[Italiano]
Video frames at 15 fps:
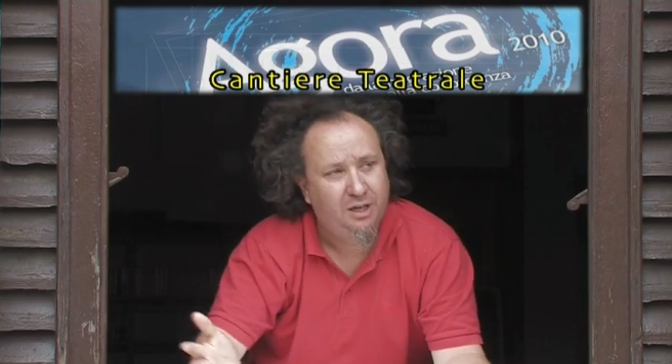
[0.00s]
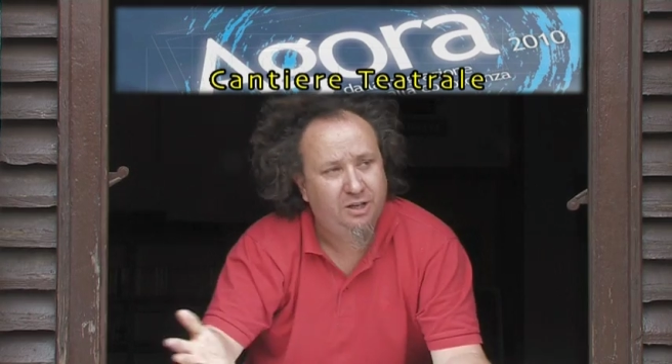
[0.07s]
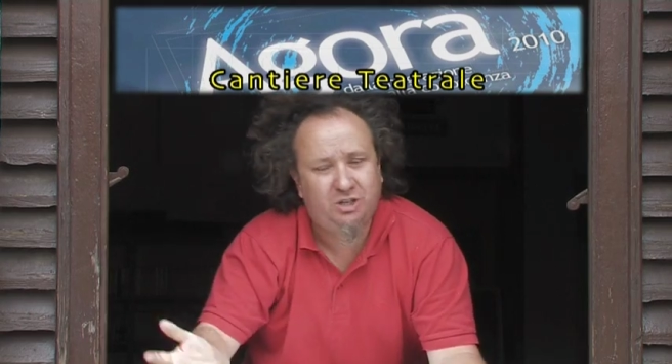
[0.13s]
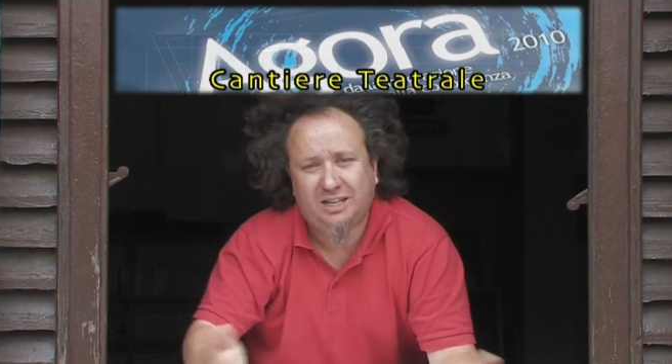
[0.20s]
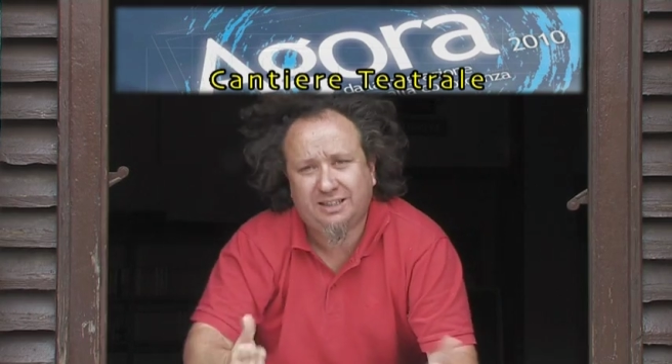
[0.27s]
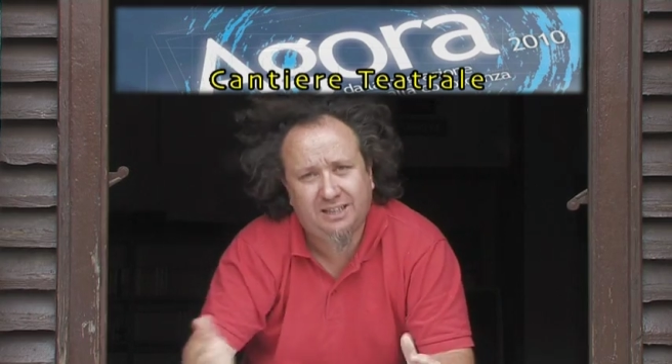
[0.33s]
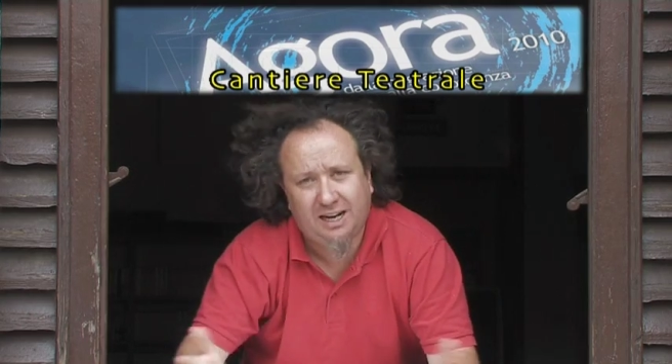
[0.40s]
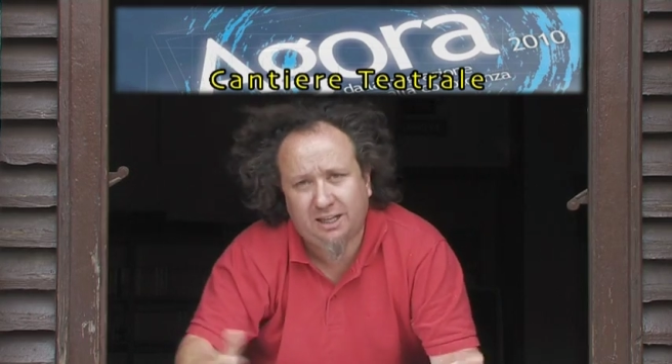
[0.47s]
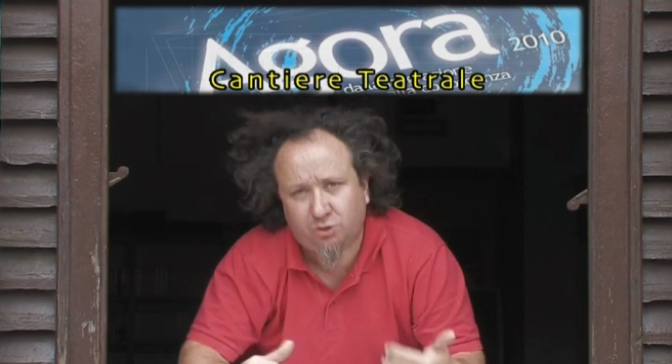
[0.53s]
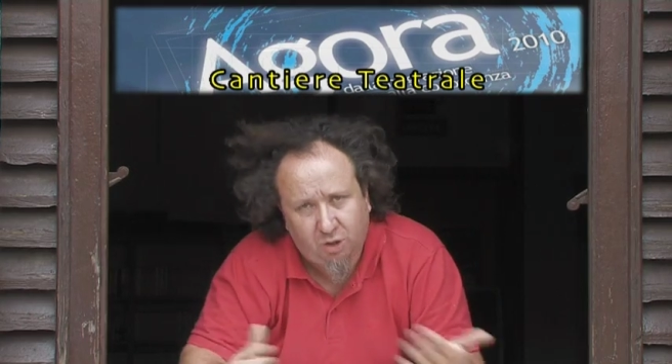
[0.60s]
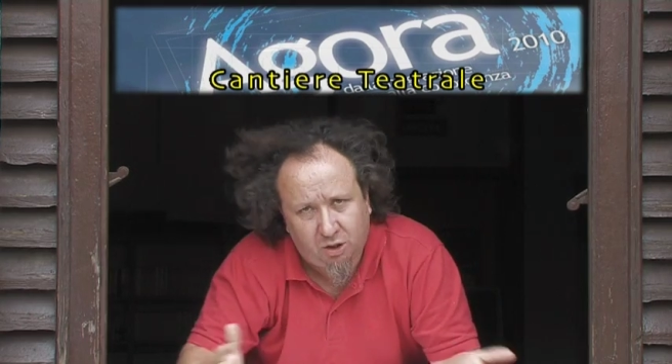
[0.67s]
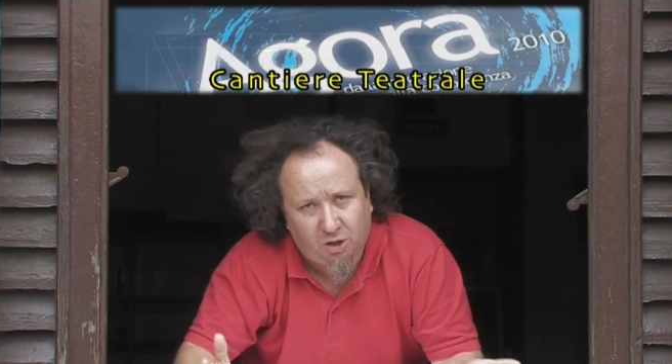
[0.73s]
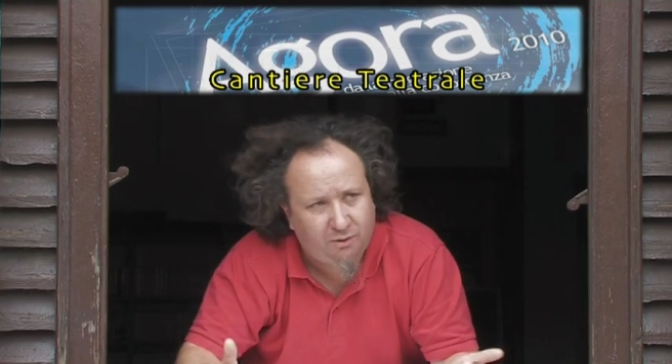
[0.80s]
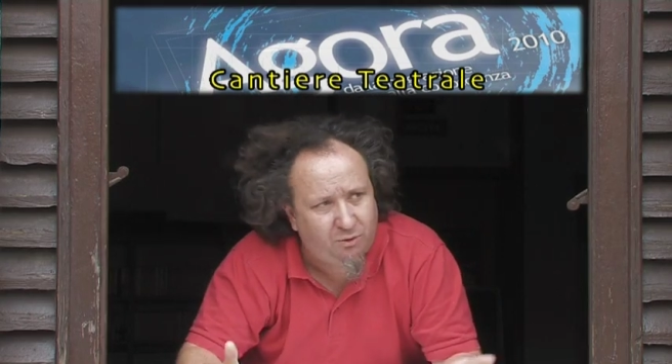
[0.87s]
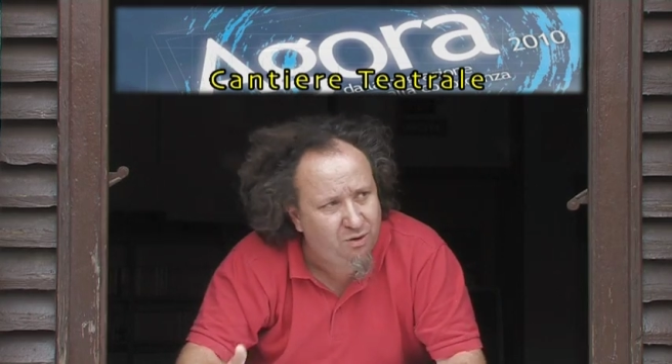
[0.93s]
Gente,
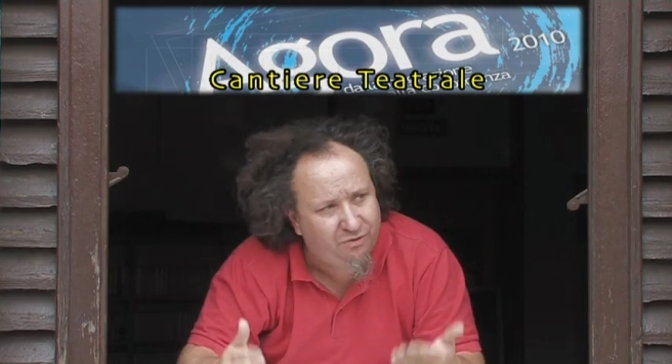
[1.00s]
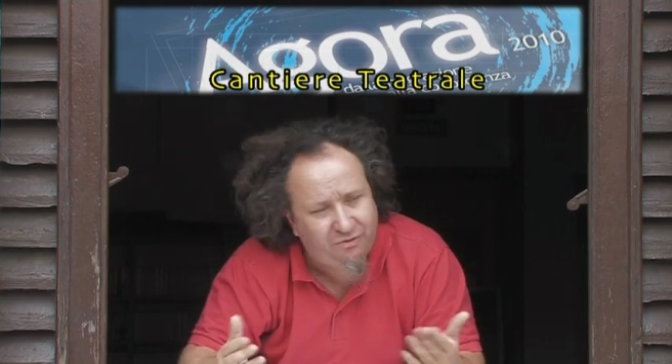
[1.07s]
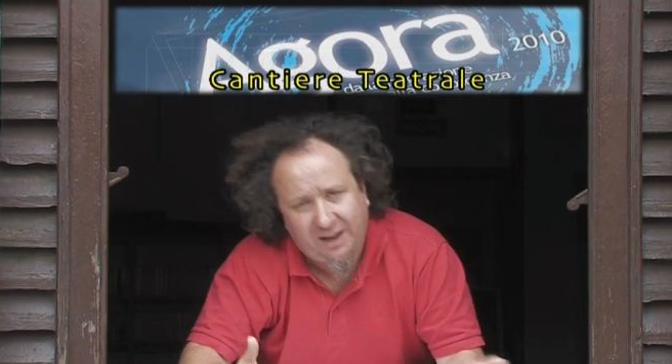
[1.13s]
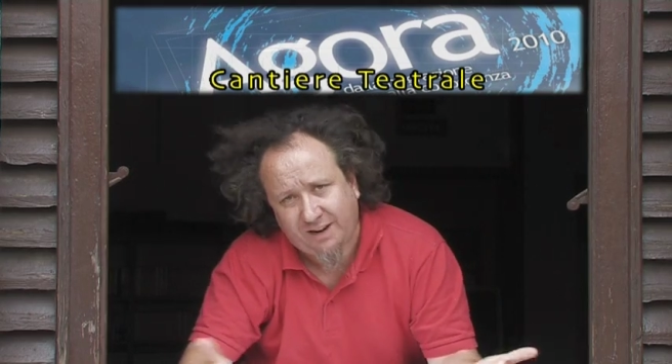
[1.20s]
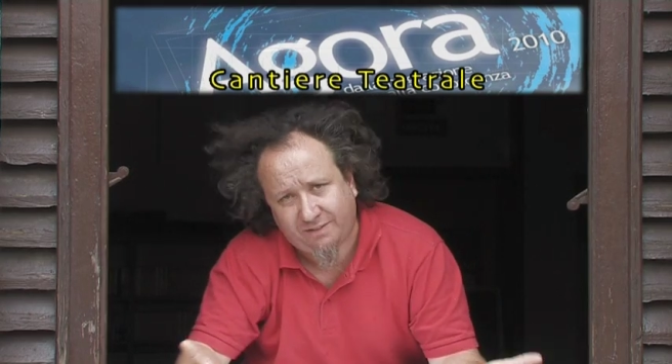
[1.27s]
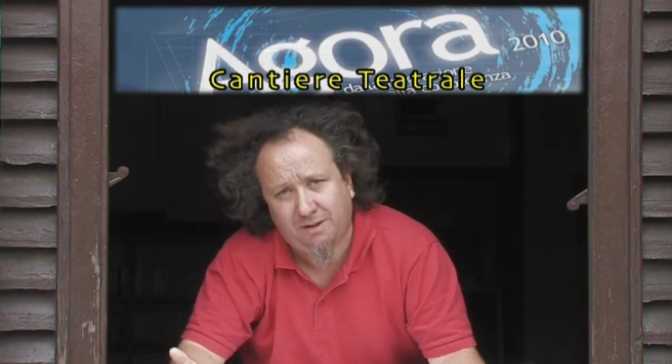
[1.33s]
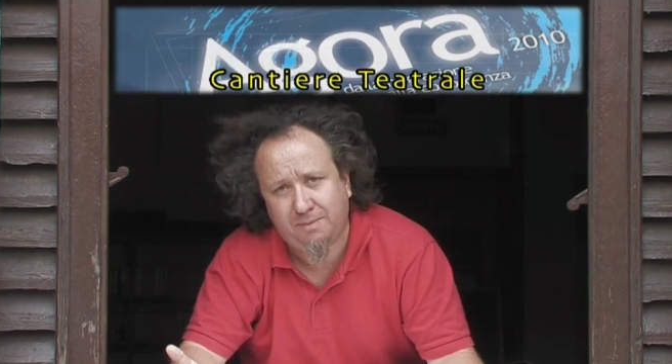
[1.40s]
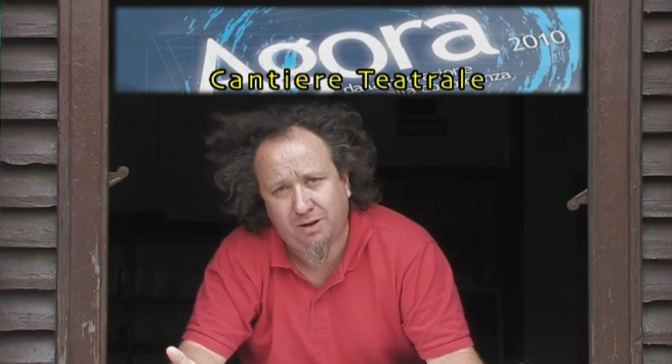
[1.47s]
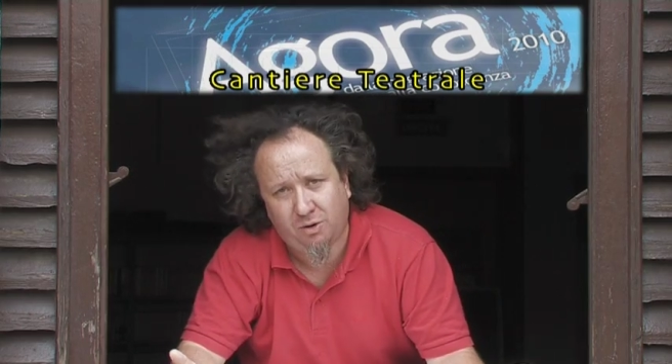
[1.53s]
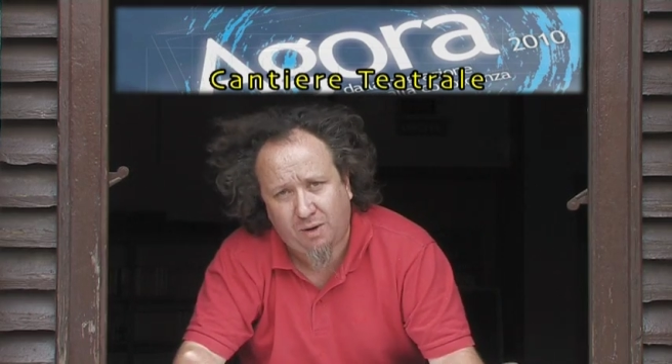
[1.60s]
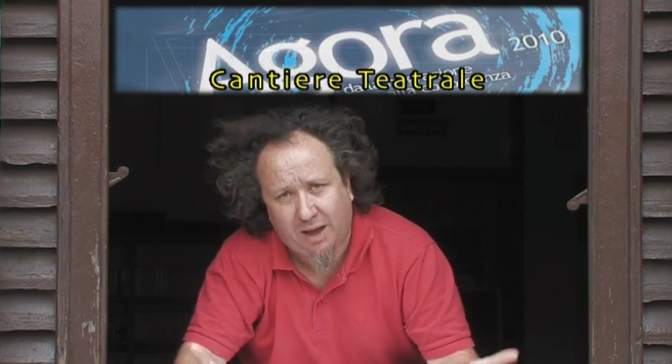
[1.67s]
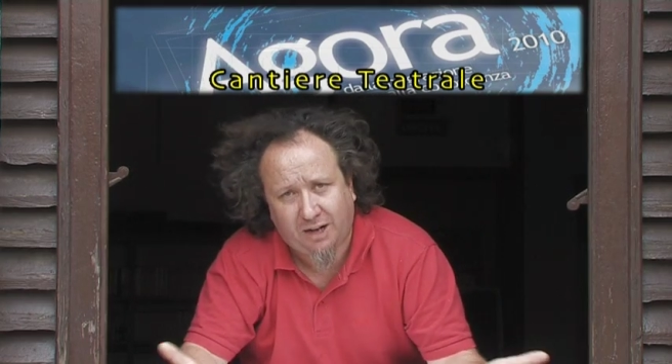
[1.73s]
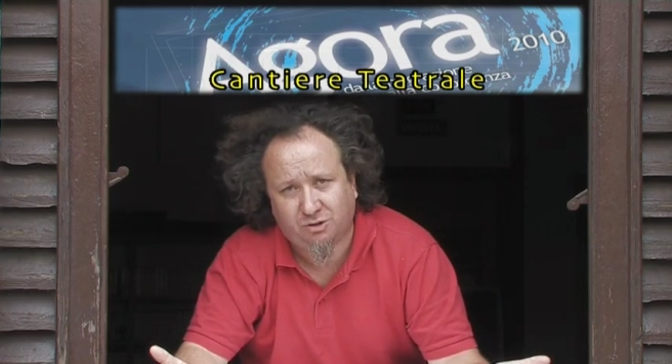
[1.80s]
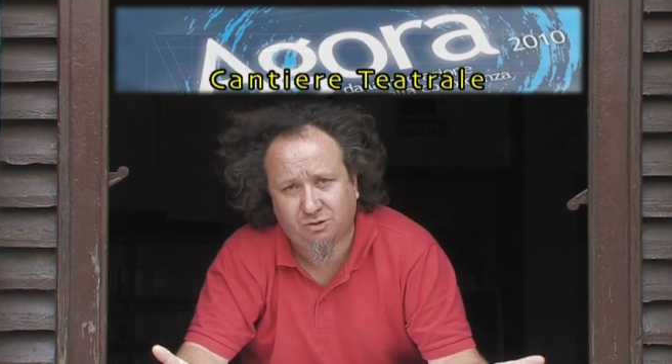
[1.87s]
l'attore non lo vuol fare, va bene uguale,